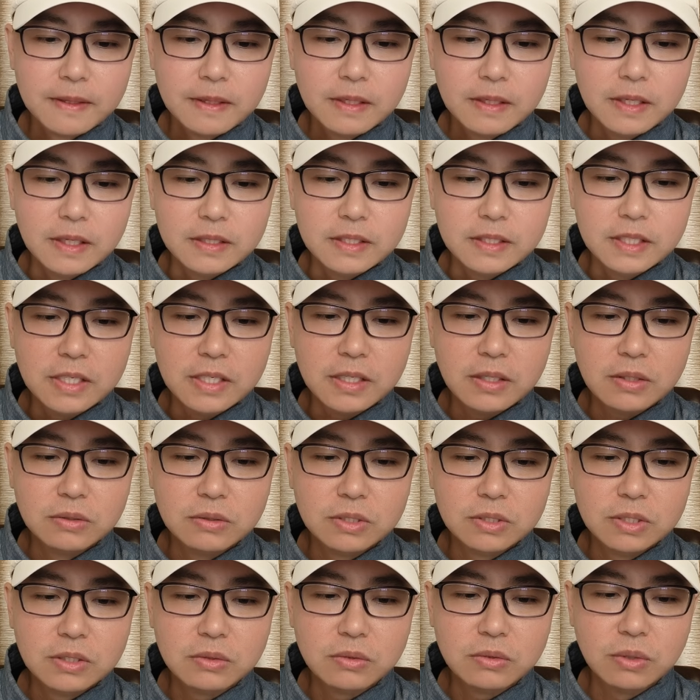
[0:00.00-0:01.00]
两天以后
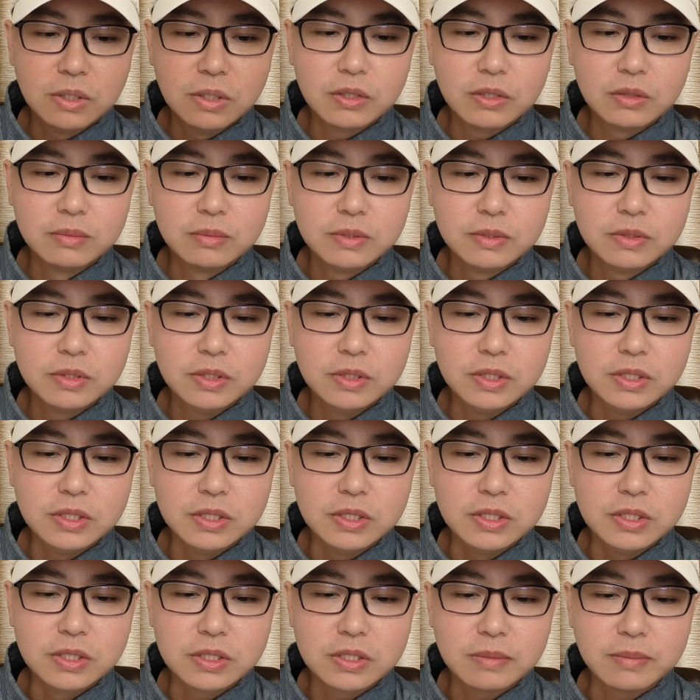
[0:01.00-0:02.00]
呢，果敢同盟军已
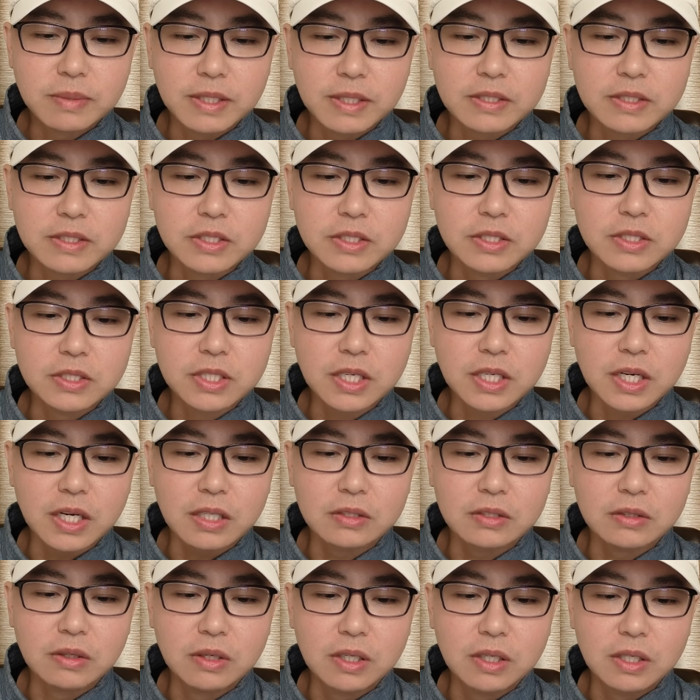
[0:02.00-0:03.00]
经是把旗插
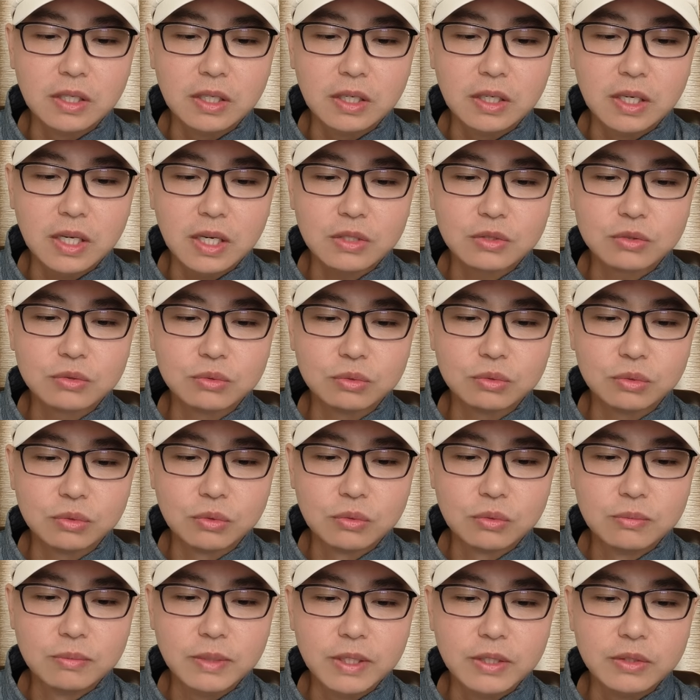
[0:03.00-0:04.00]
到了腊戍
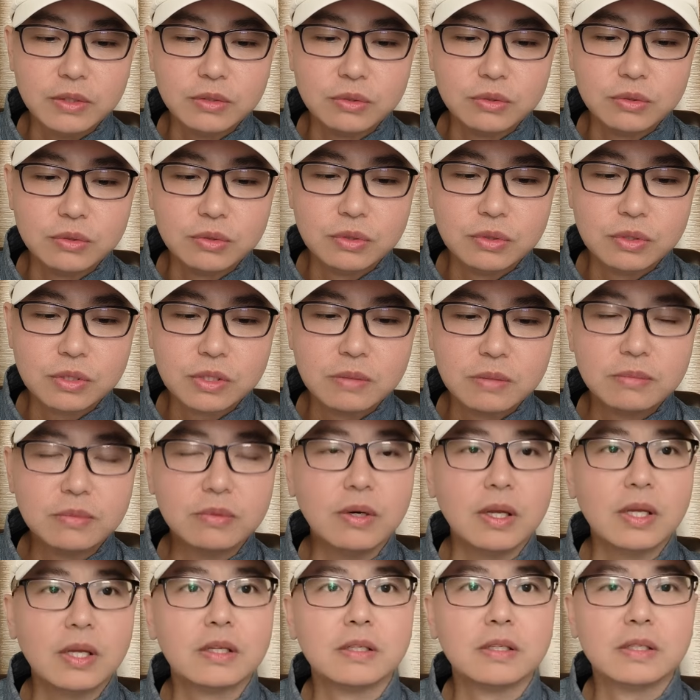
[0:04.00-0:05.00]
东北军区司令
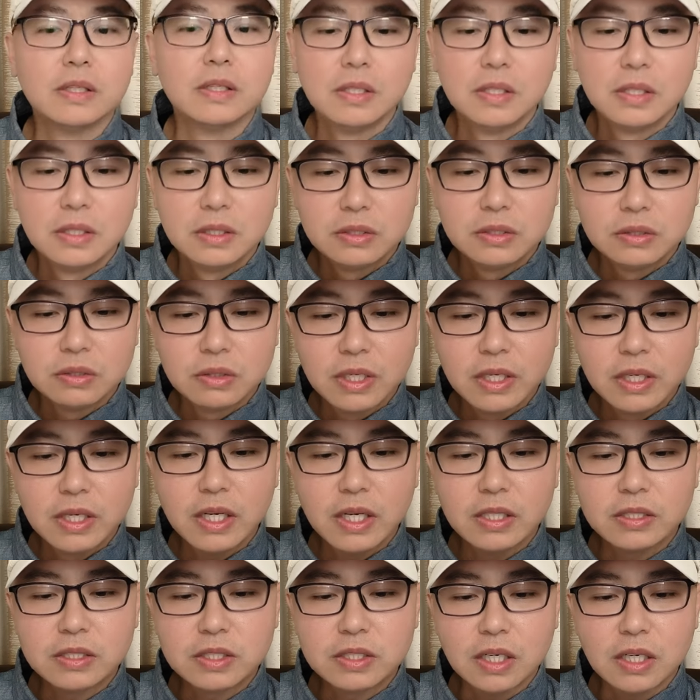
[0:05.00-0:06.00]
部了，就可以
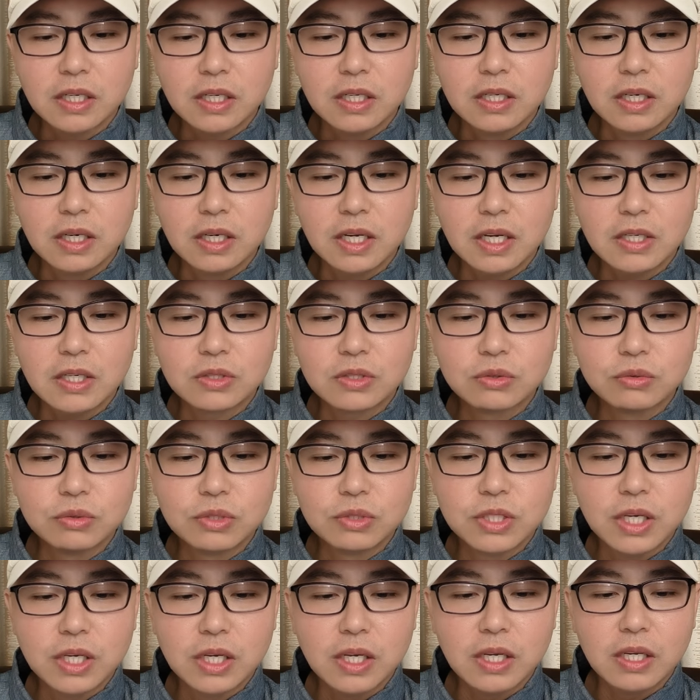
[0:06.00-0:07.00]
看整个腊戍
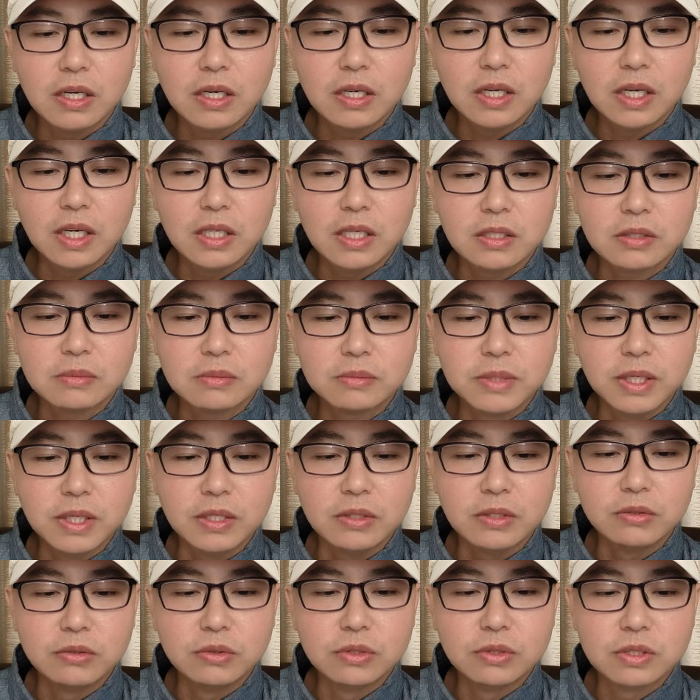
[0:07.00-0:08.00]
县啊，
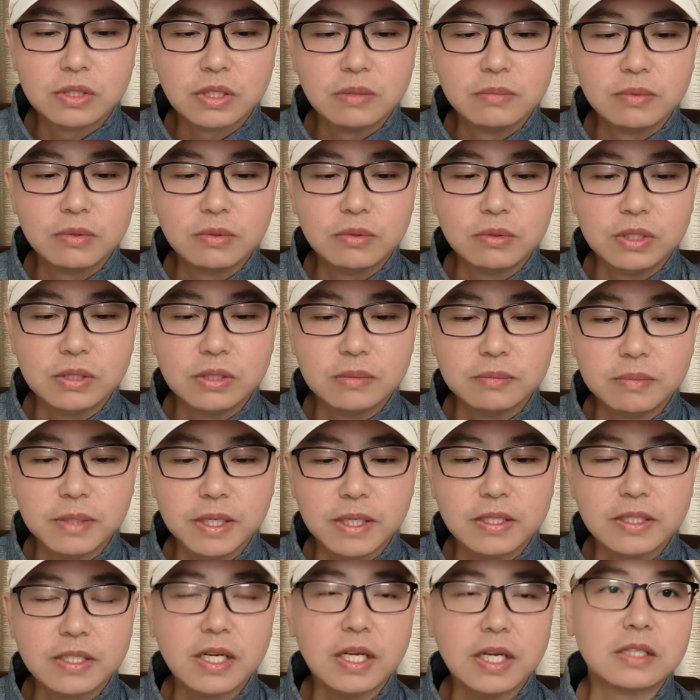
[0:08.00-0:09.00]
缅军司令部已经
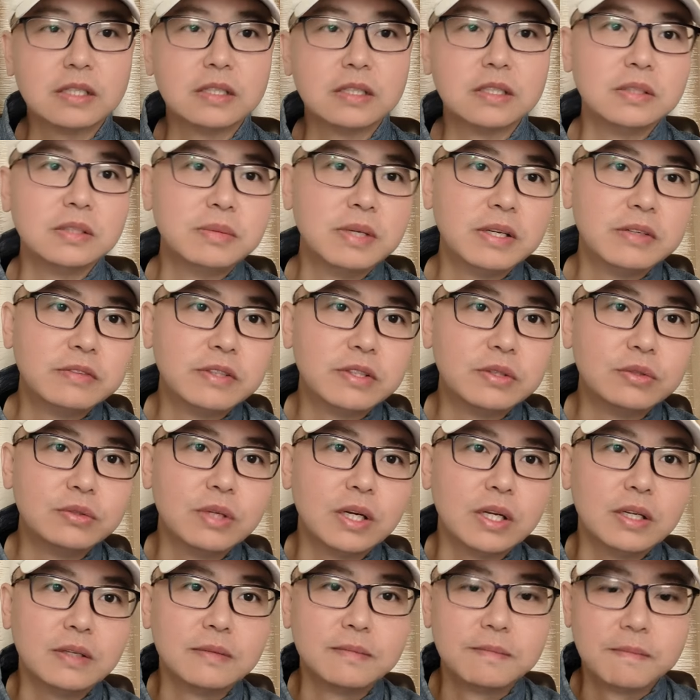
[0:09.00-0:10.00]
被炸成一片废墟
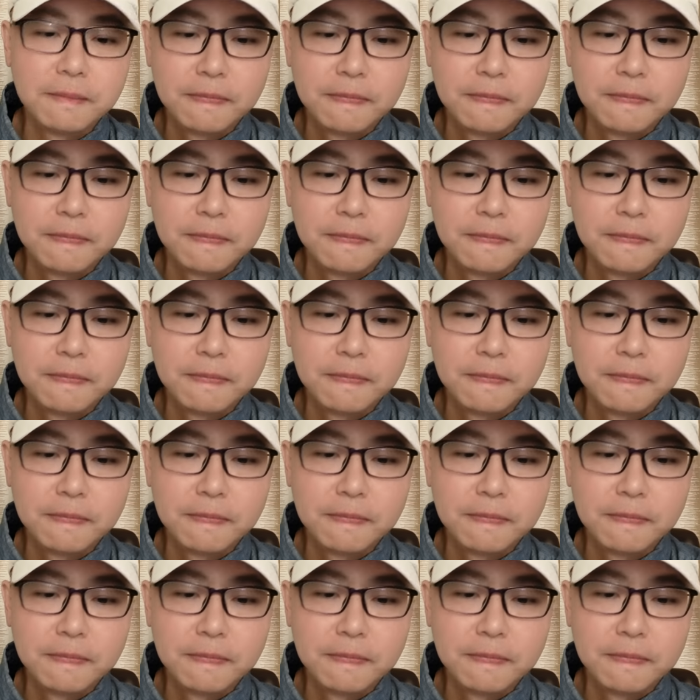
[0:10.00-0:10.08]
了。